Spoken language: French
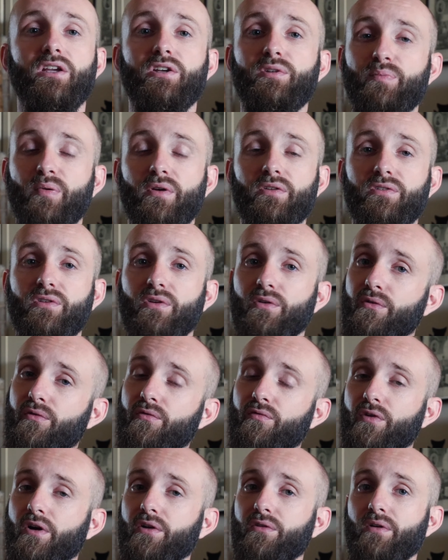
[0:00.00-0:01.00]
Et je pense qu'une
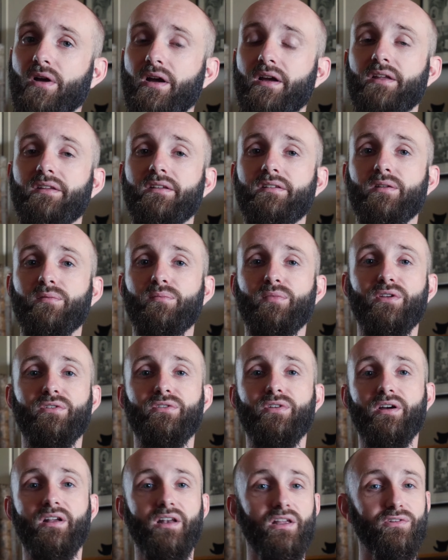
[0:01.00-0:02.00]
fois que tu as regardé cette
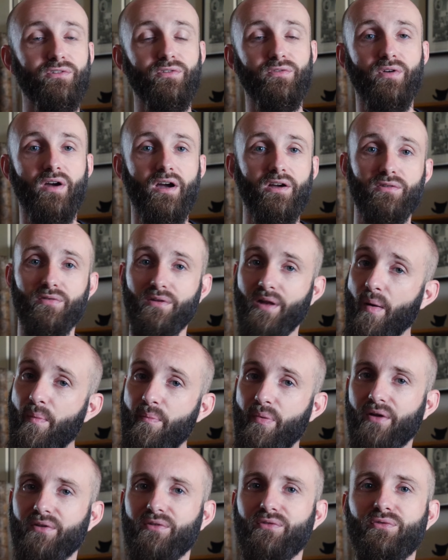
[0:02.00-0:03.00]
masterclass, tu verras que tu n'as
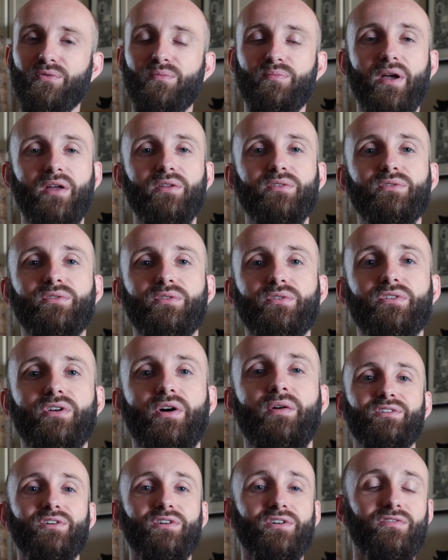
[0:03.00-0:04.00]
pas du tout perdu ton
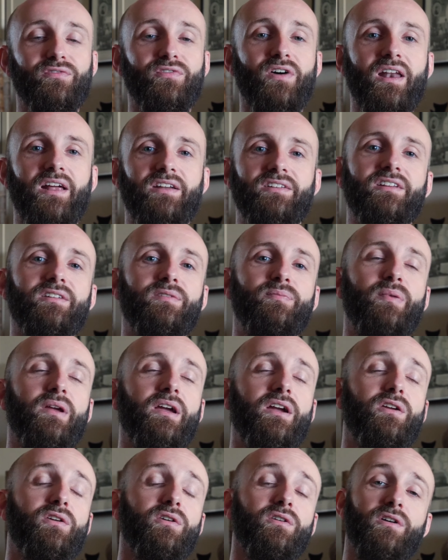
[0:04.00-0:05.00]
temps. Donc voilà,
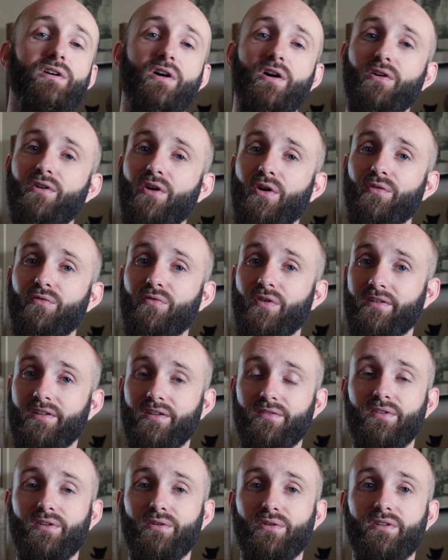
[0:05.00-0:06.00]
j'espère que encore une fois
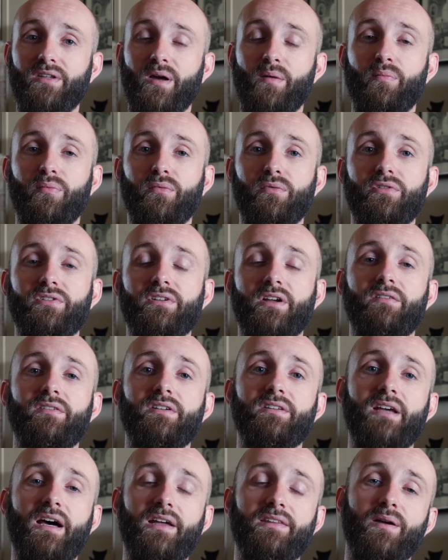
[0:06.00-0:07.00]
cette vidéo t'a plu. Je
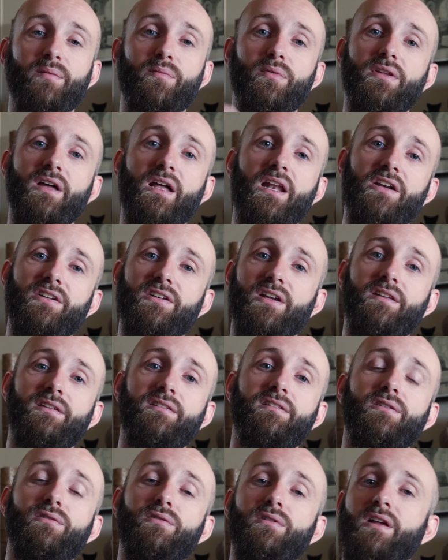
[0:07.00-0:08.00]
t'invite à t'abonner à la chaîne
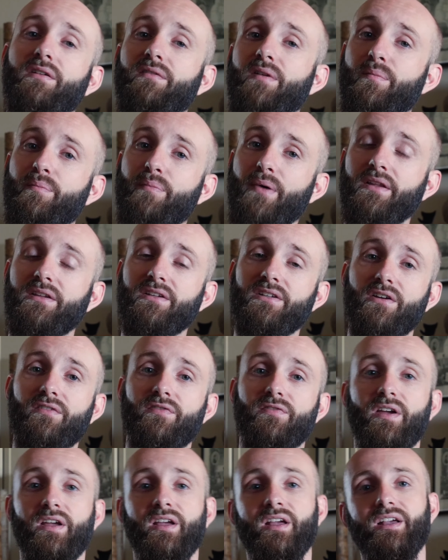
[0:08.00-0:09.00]
si tu n'avais pas déjà
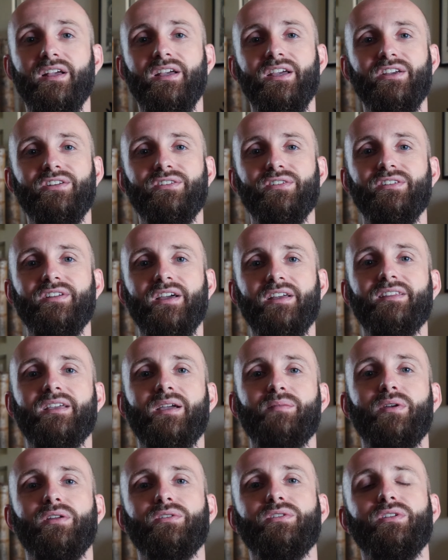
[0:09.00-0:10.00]
fait. Et je te dis à
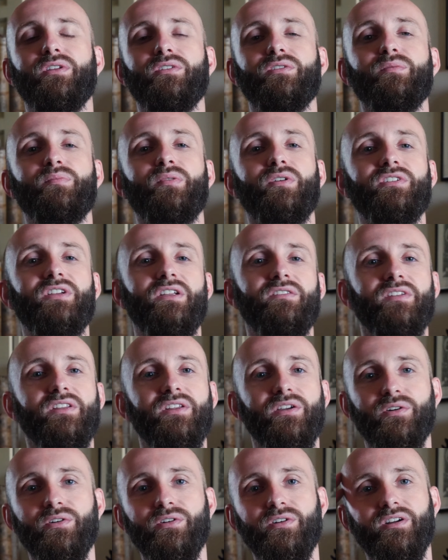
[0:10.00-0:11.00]
très bientôt dans une prochaine
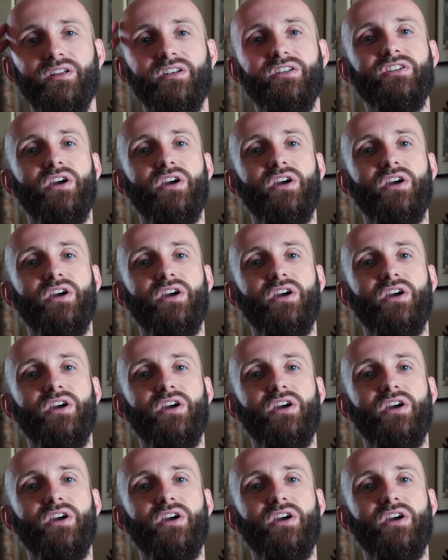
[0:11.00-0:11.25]
vidéo.